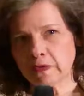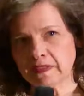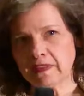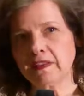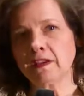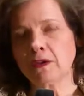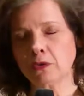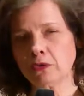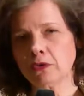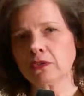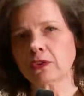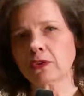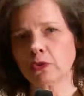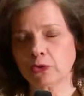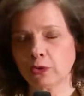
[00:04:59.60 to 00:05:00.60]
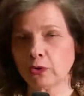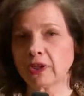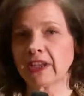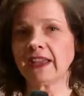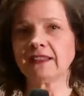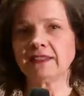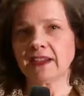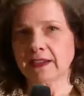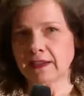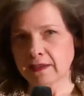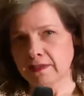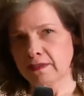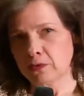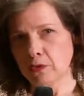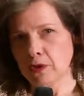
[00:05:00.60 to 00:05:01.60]
ce qui compte quand on regarde derrière
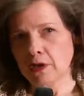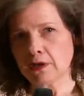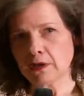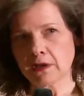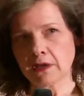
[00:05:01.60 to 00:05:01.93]
soi,